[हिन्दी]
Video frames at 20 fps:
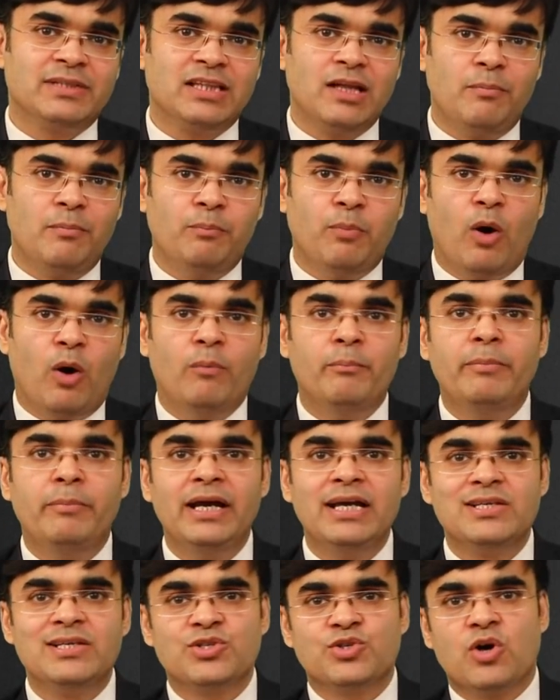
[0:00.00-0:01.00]
e मतलब
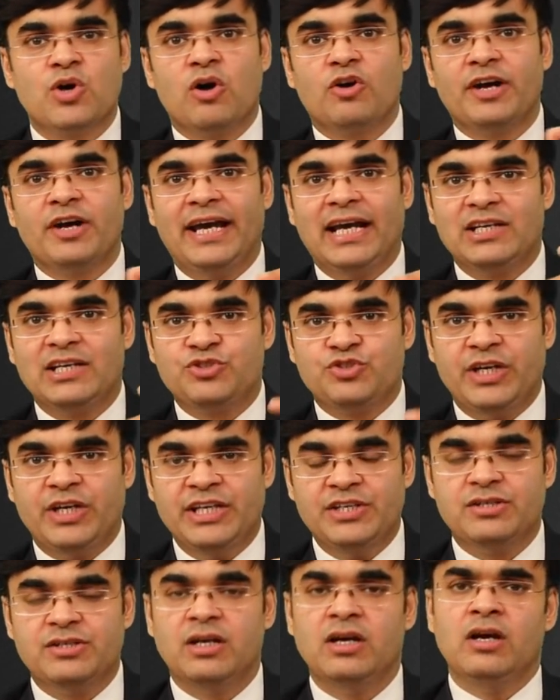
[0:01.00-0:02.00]
बॉम्बे स्टॉक
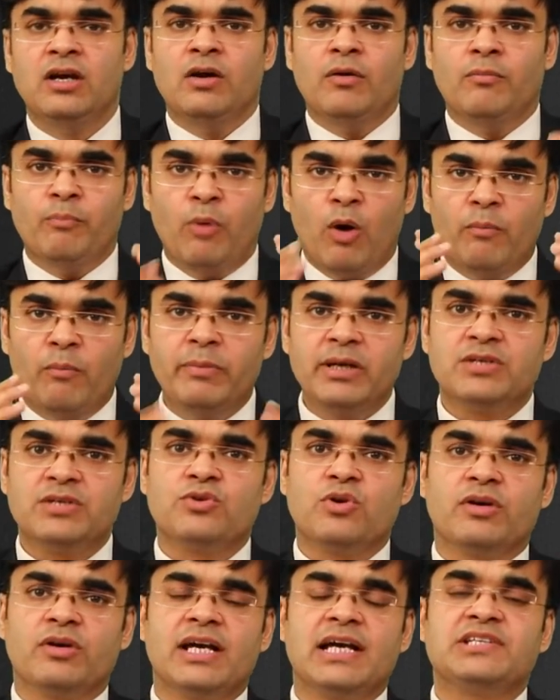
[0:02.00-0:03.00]
एक्सचेंज बॉम्बे
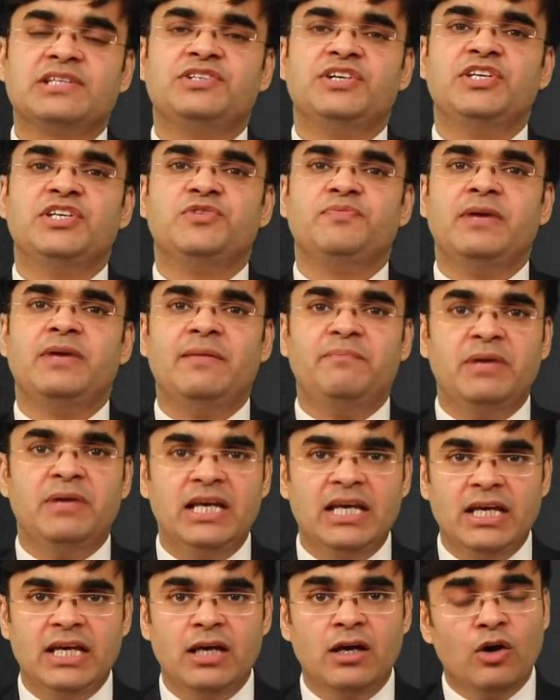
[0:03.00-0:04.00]
स्टॉक एक्सचेंज में
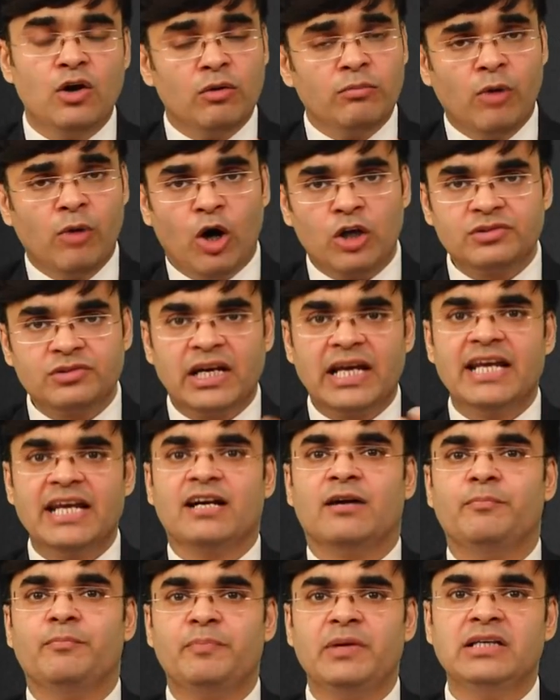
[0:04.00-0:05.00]
भी बहुत
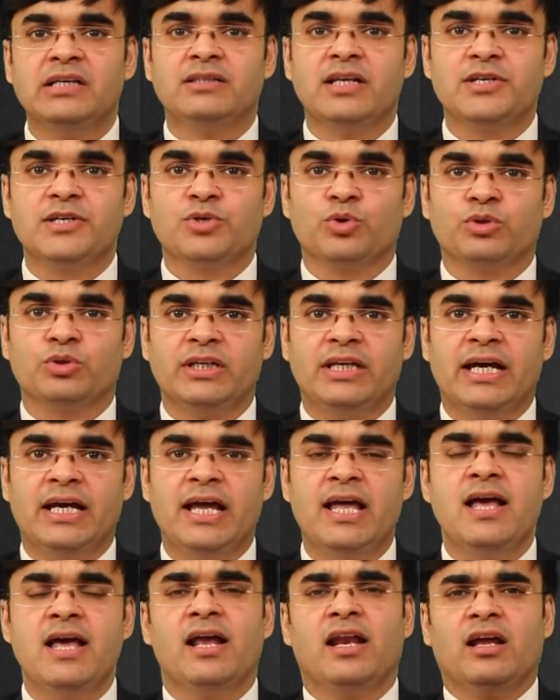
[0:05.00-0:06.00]
सारी कंपनीज लिस्ट होती
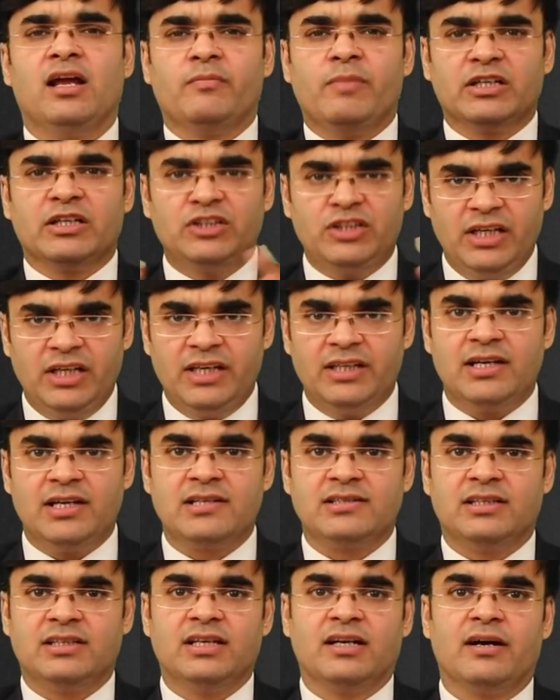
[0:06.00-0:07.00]
हैं लगभग तीन
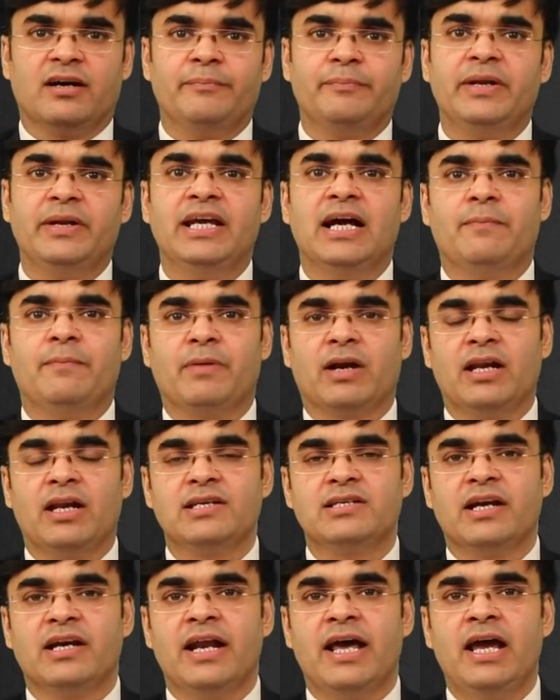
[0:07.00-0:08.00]
हज़ार से ज़्यादा कंपनी यहाँ पर
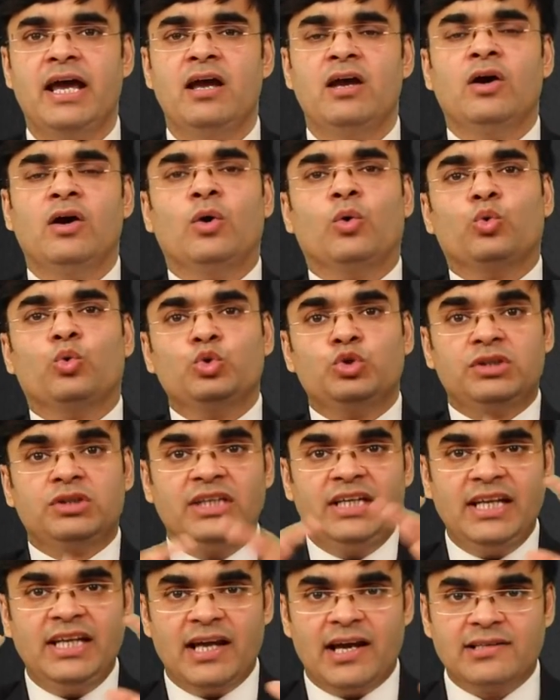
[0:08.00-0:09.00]
लिस्टेड हैं उन
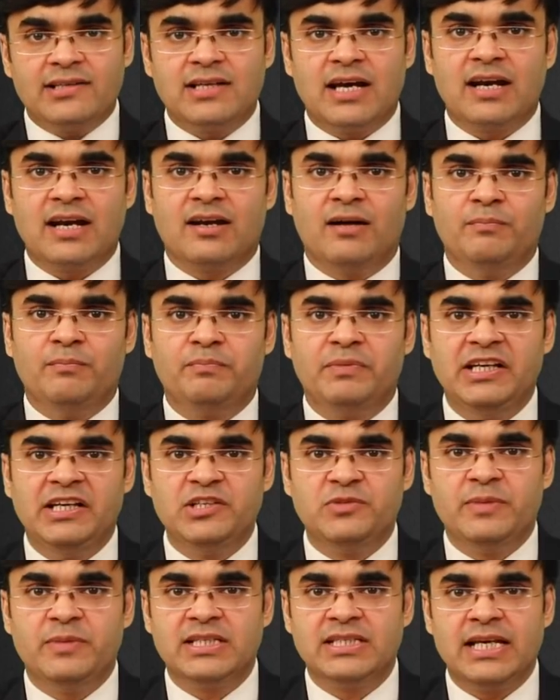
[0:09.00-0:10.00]
तीन हज़ार
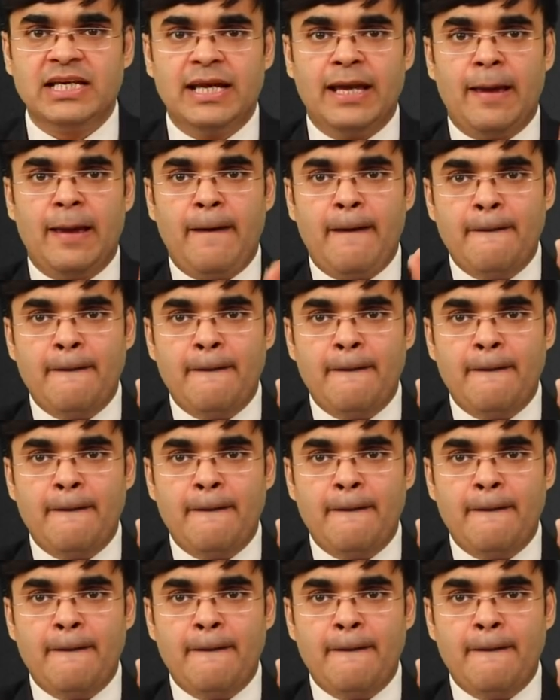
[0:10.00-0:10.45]
कंपनीज में से